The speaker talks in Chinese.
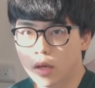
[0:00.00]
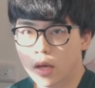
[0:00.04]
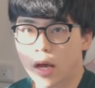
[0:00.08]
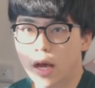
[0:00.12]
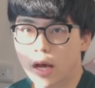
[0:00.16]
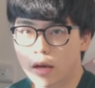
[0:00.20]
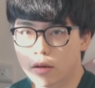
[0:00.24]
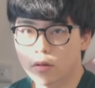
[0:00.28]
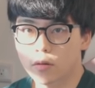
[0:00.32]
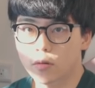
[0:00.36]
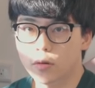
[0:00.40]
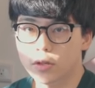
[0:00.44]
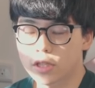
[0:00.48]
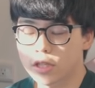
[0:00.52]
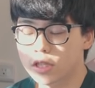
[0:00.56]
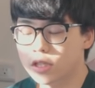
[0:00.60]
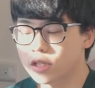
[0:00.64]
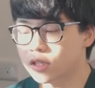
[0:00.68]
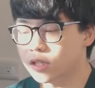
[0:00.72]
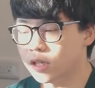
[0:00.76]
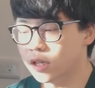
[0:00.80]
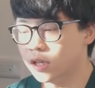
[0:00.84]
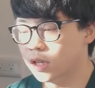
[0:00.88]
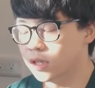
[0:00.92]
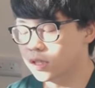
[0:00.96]
好，我已经
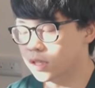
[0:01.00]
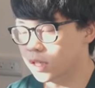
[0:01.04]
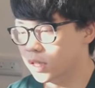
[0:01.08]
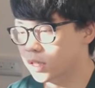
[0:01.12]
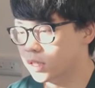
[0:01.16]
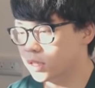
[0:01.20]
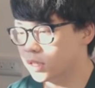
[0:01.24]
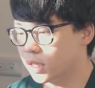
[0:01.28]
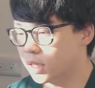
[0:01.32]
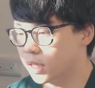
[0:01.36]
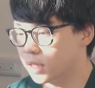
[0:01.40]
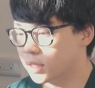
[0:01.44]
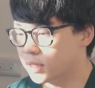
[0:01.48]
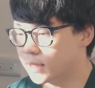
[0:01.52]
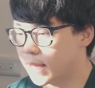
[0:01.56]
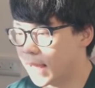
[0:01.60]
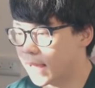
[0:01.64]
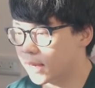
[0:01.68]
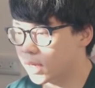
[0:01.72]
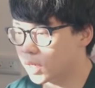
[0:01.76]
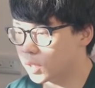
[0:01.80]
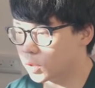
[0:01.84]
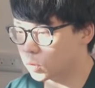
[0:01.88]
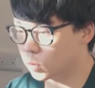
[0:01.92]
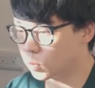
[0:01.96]
省了整整
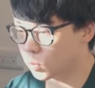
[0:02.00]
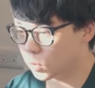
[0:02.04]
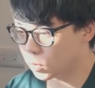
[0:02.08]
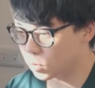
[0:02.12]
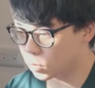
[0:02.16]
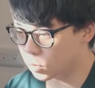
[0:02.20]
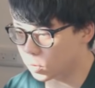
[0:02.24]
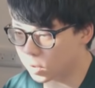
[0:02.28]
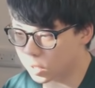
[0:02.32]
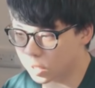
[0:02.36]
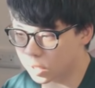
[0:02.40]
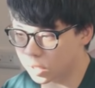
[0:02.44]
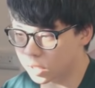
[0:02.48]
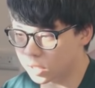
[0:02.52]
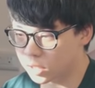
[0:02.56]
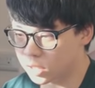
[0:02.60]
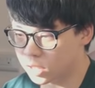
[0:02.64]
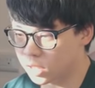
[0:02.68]
三个多月了。